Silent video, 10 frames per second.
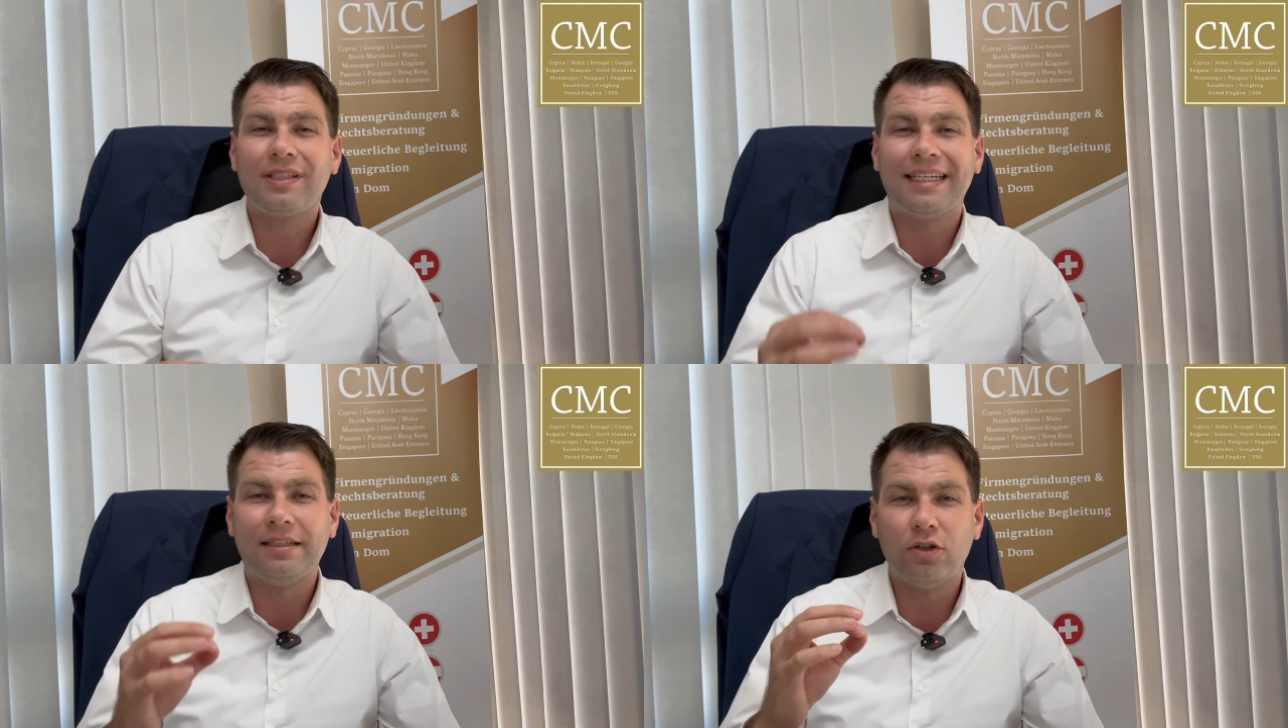
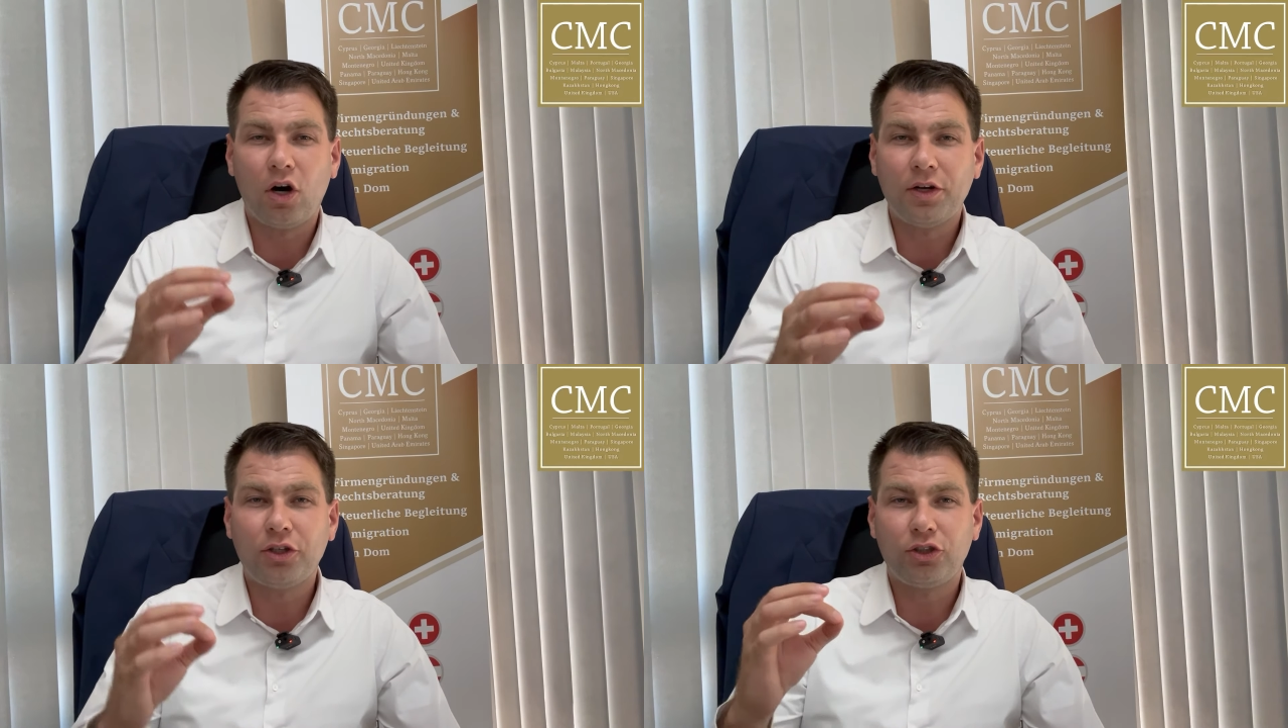den
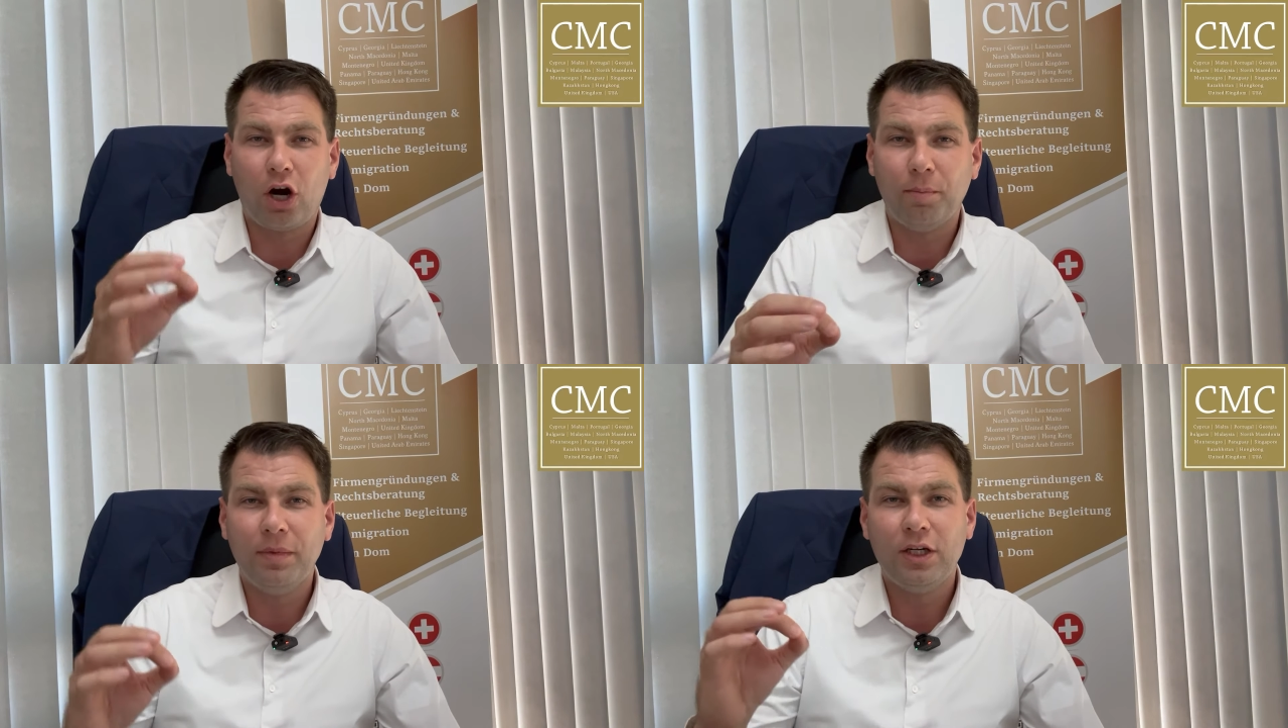
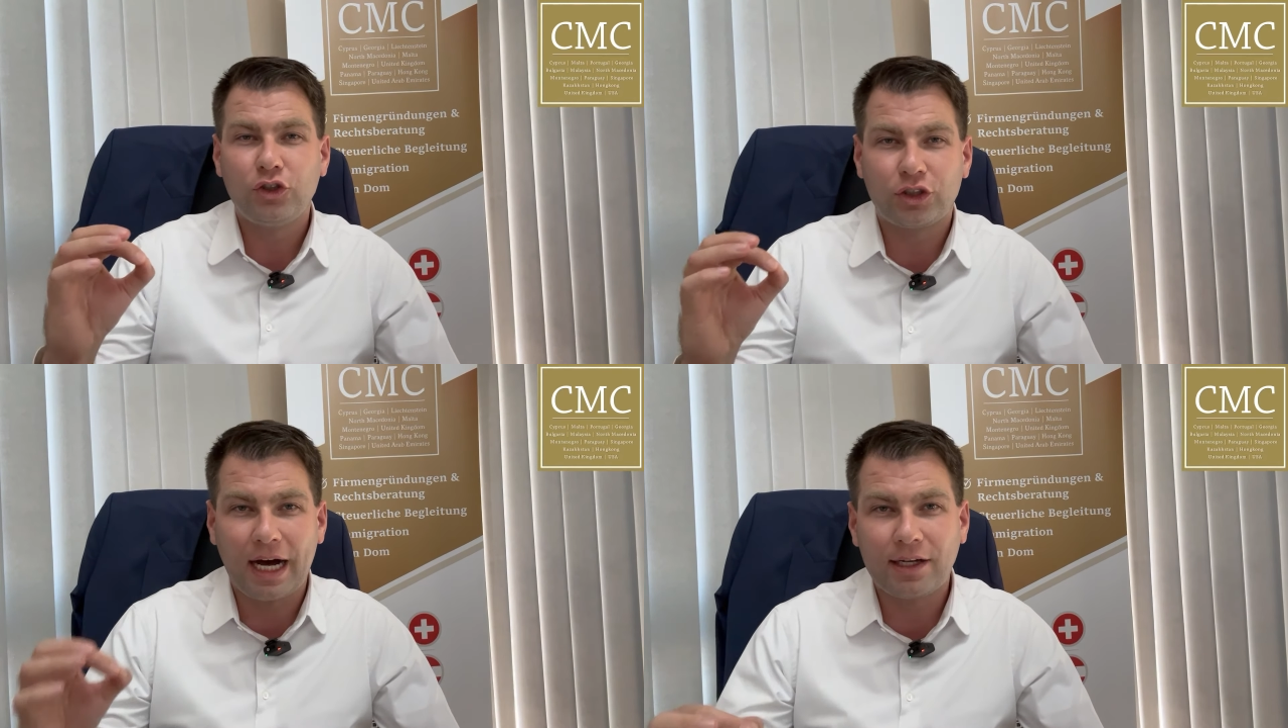
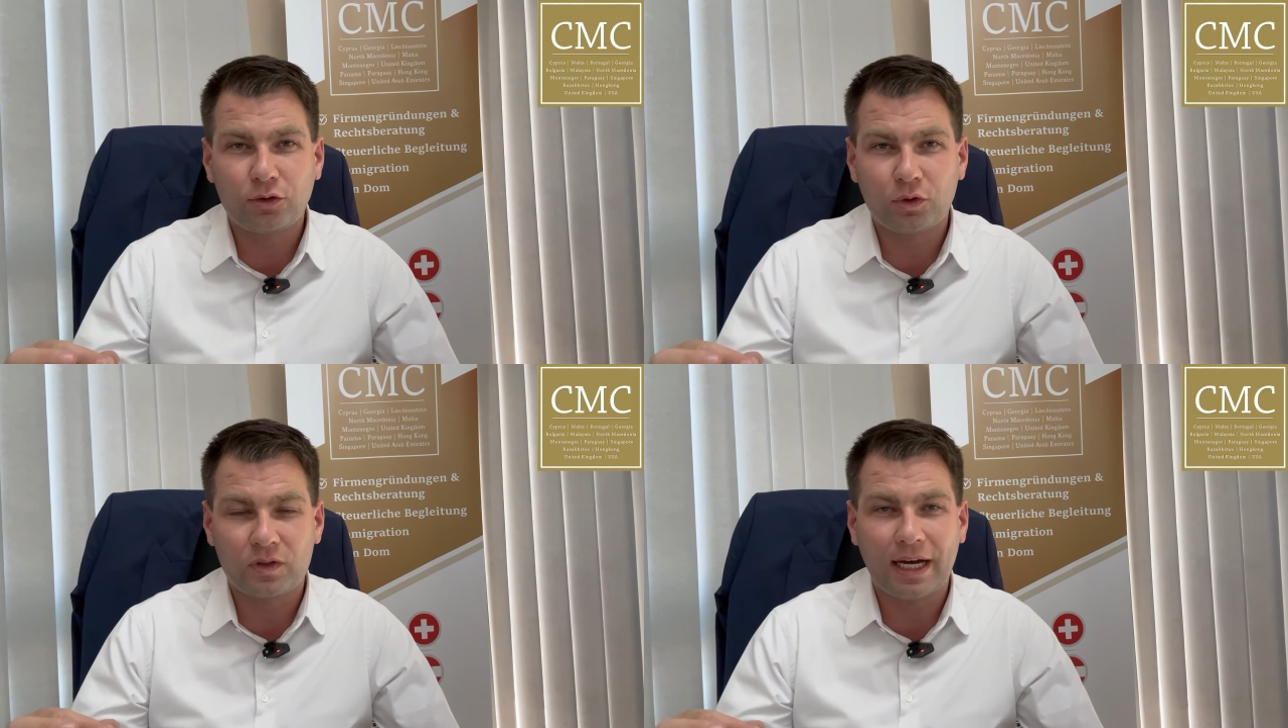
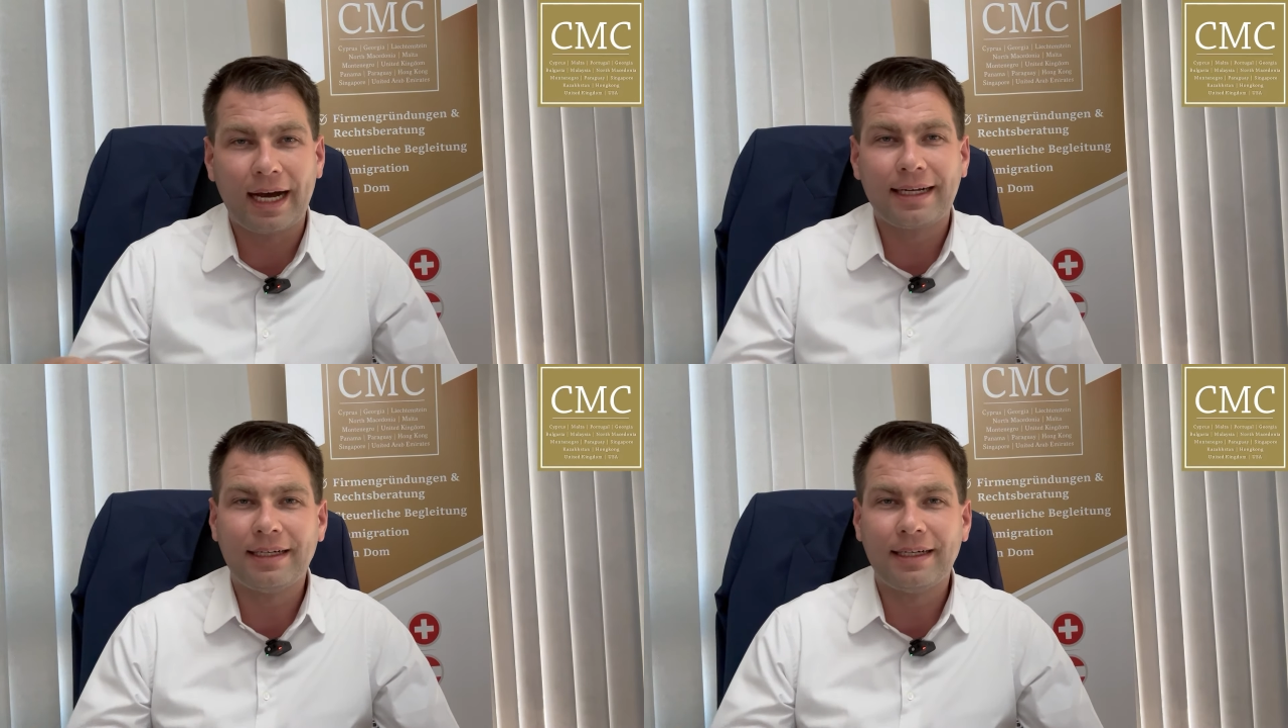Non-Dom-Status sagen,